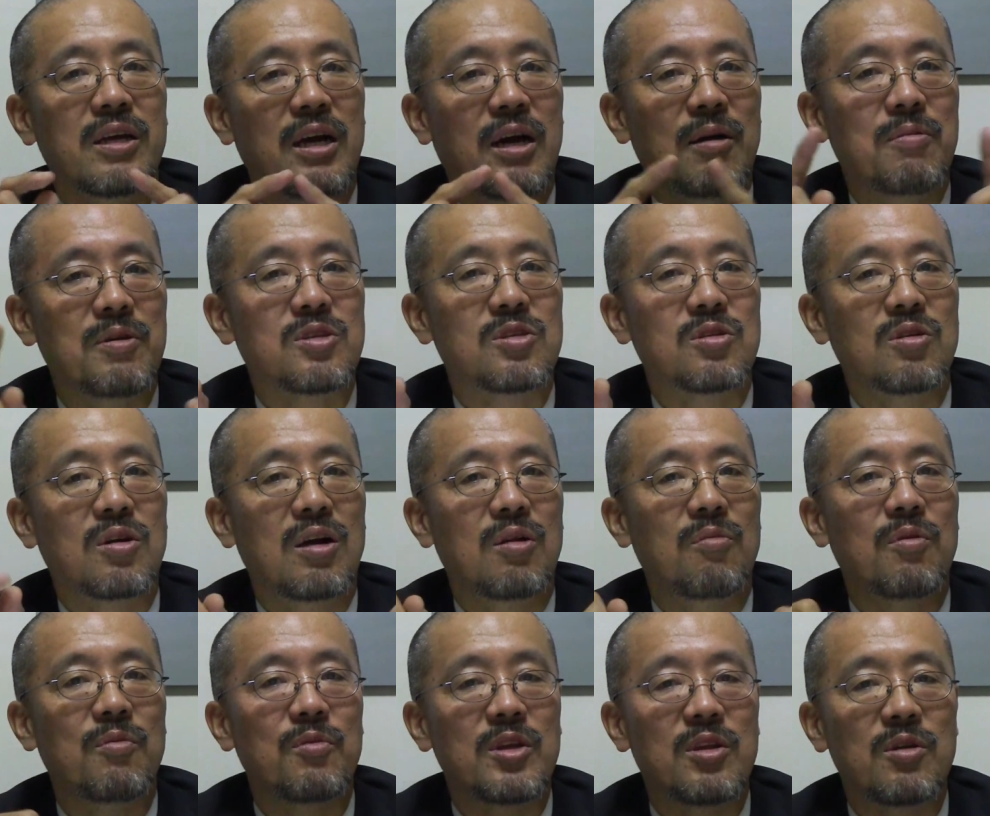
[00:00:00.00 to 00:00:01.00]
安倍首相から
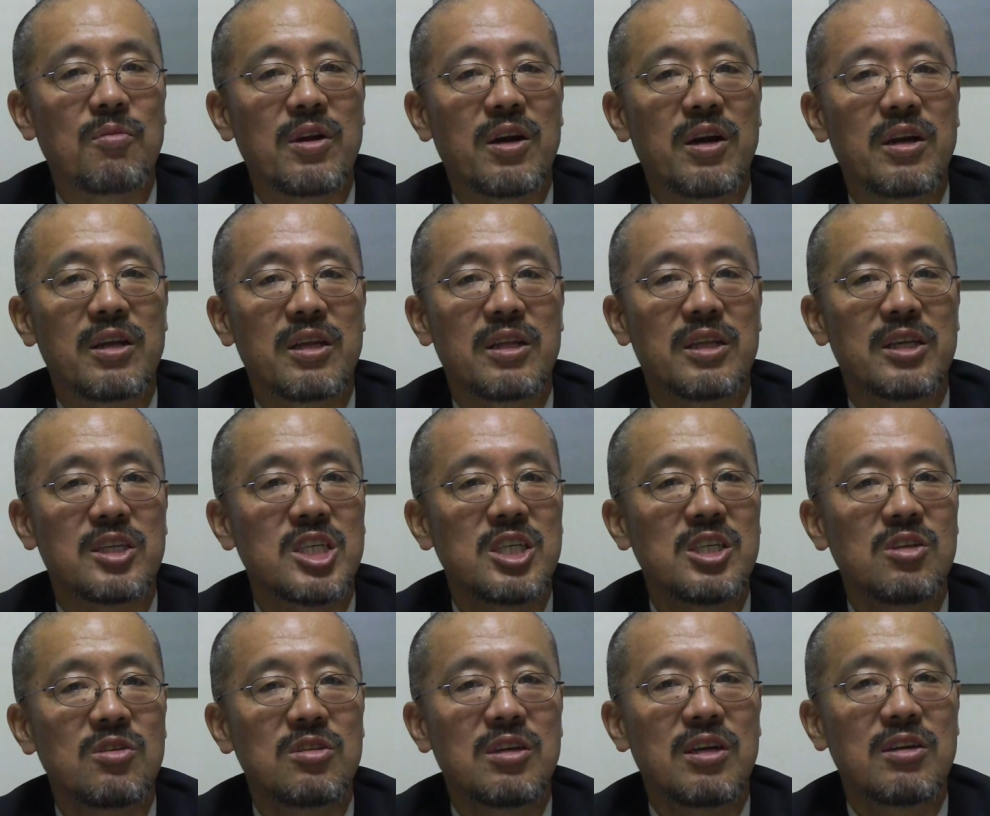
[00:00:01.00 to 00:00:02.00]
も認められてて信
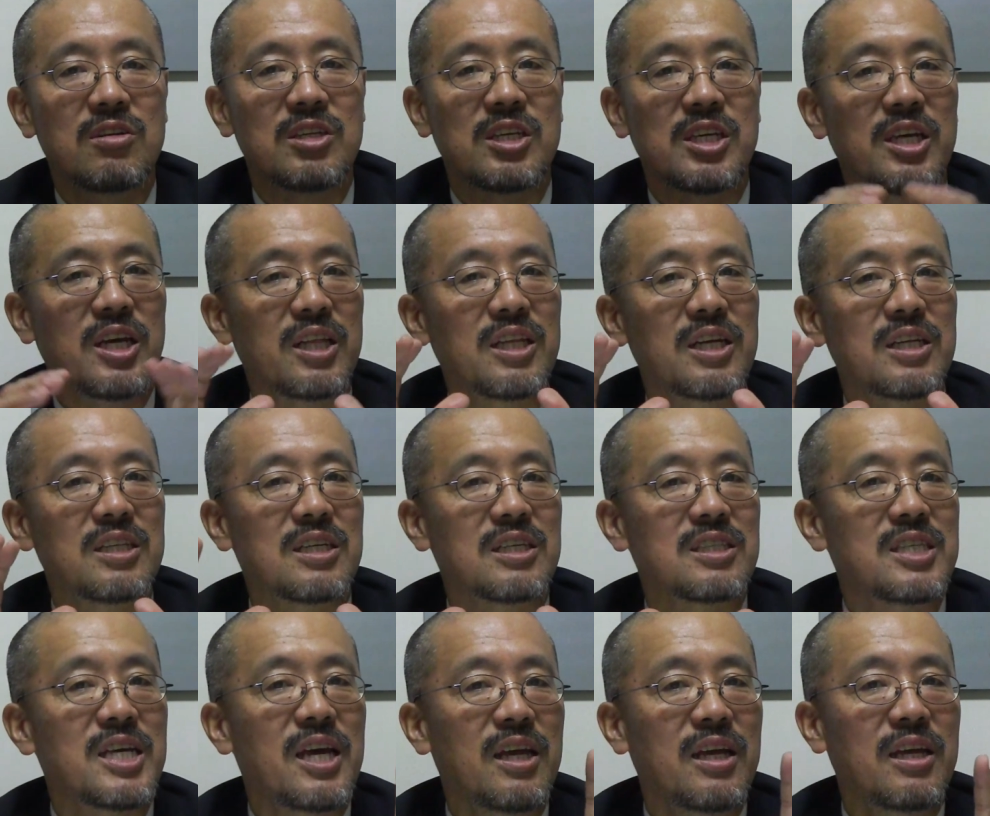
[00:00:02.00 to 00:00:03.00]
用のある人間なんだ
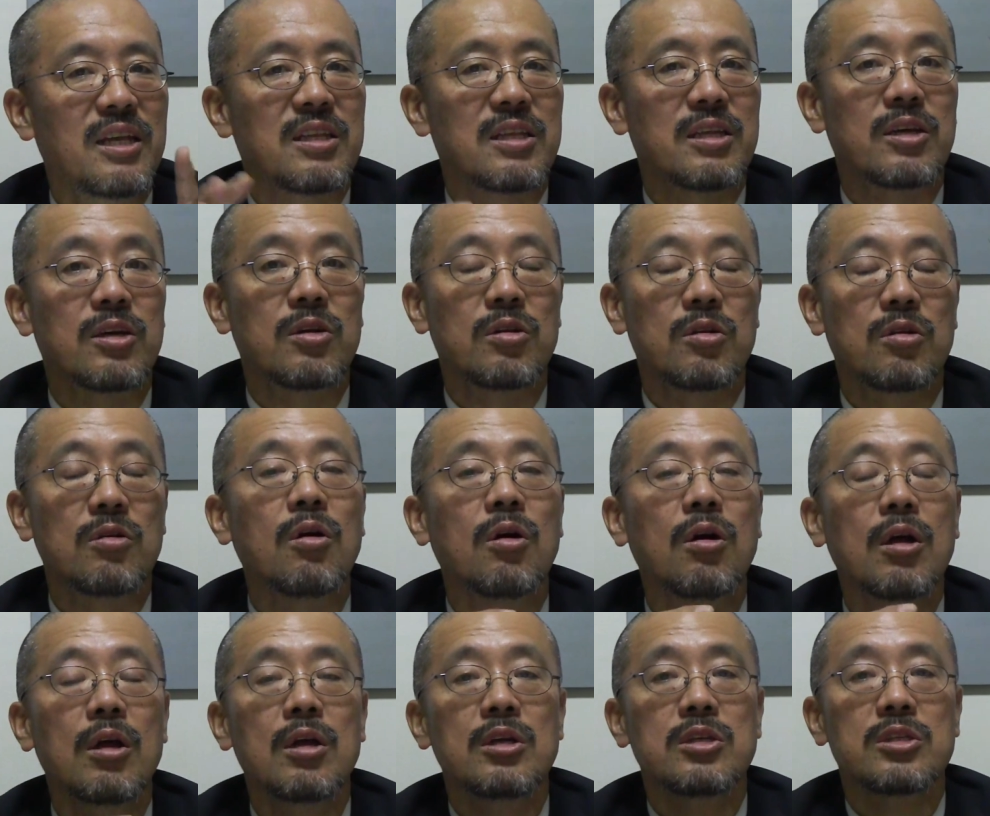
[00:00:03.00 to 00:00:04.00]
ぜっていうのを
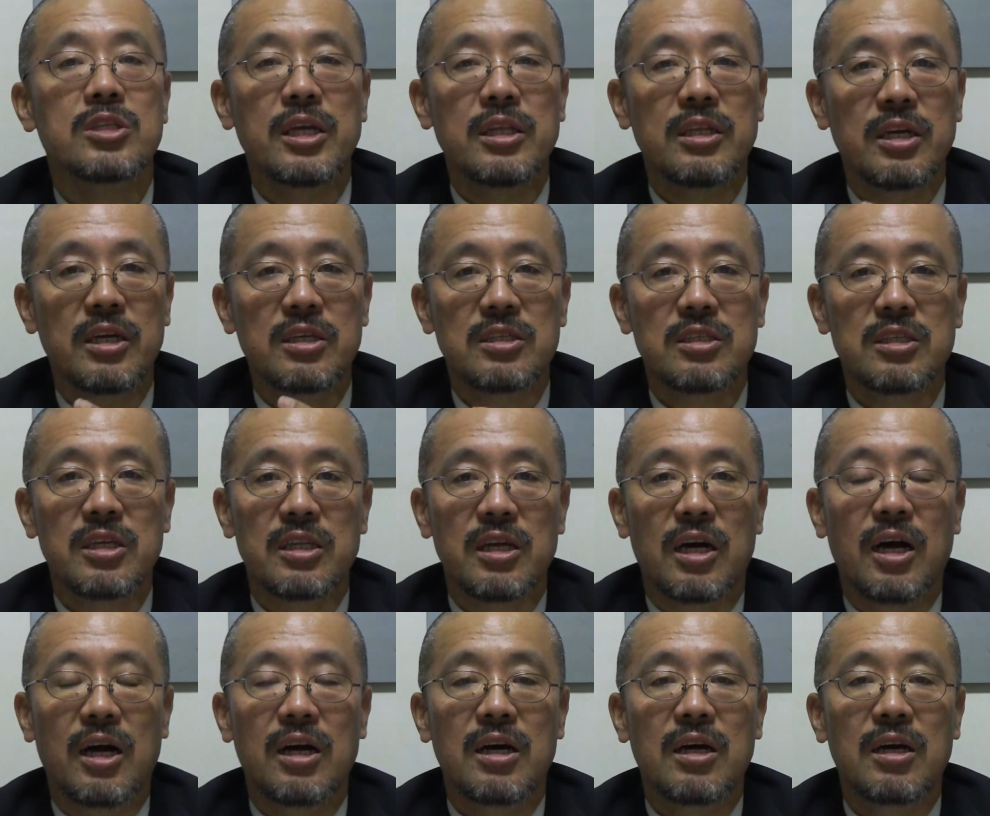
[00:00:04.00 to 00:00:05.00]
宣伝して
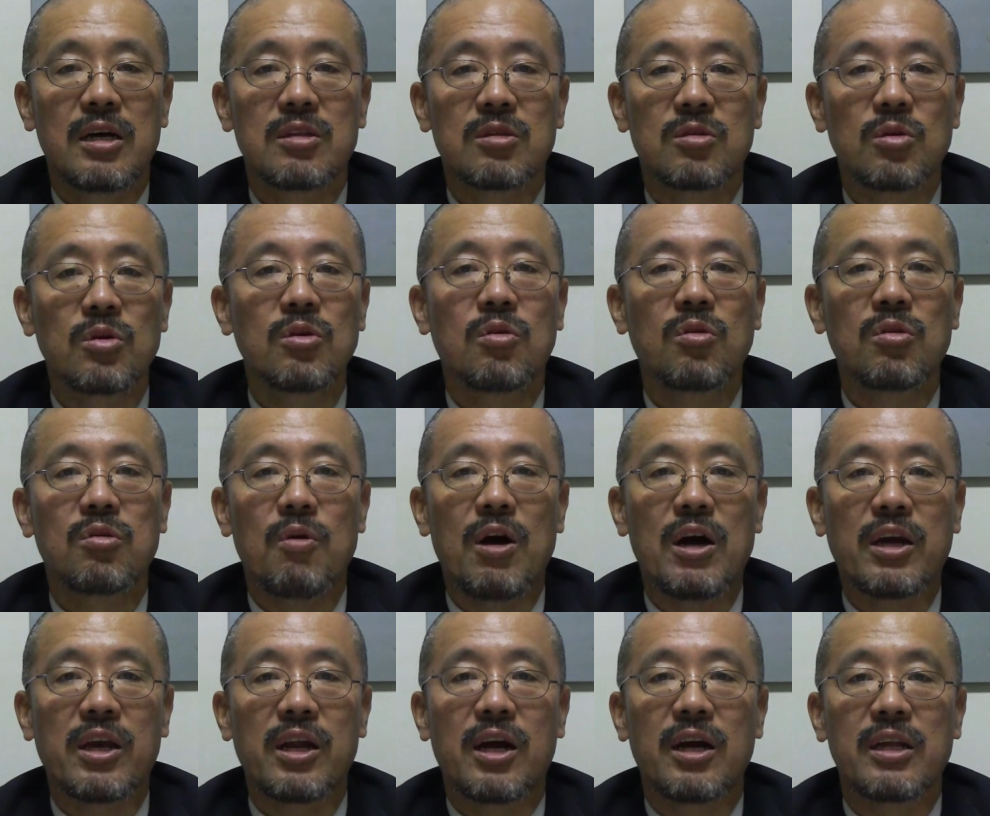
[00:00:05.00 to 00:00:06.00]
たということ
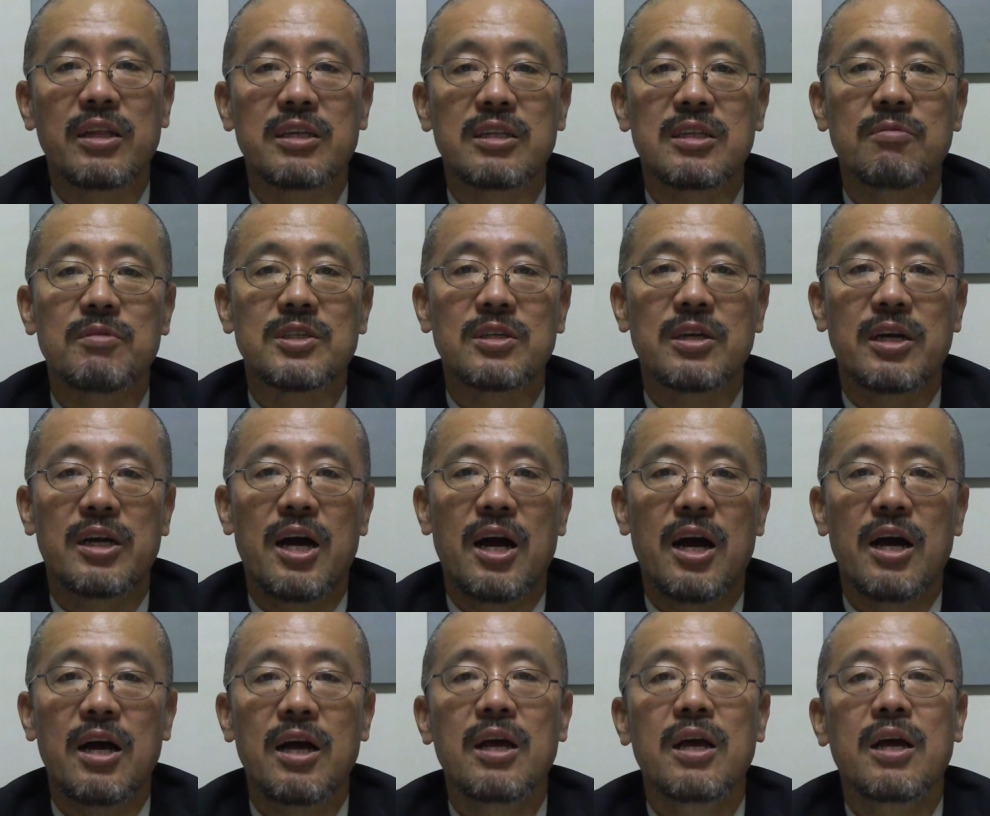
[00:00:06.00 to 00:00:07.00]
も明らかになってますか
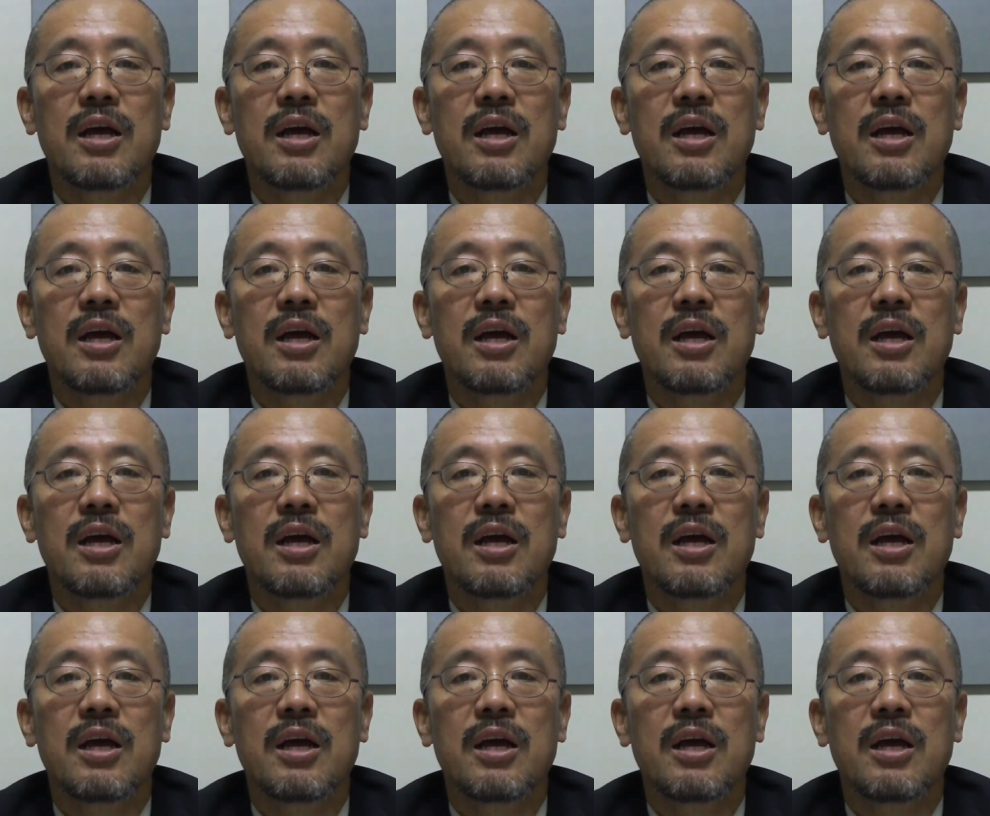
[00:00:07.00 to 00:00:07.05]
ら、